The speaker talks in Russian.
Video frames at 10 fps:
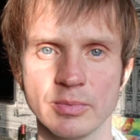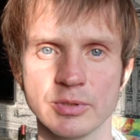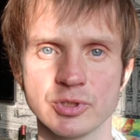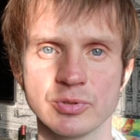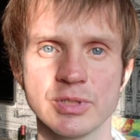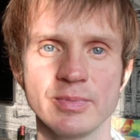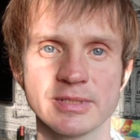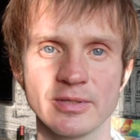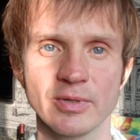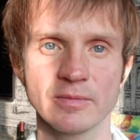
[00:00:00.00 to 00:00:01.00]
бы еще себе
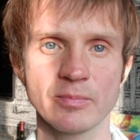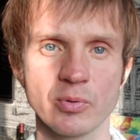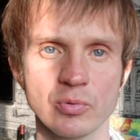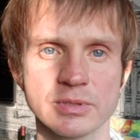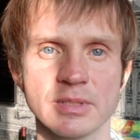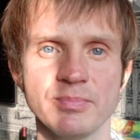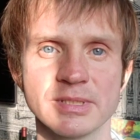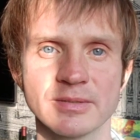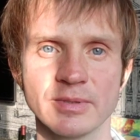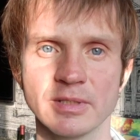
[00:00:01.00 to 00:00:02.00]
задавать вопрос,
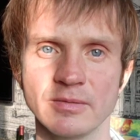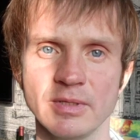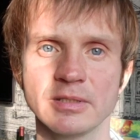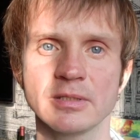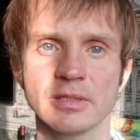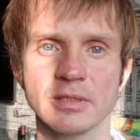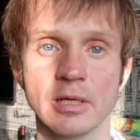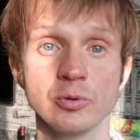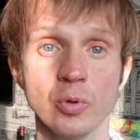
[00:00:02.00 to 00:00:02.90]
записывать ответ и так далее.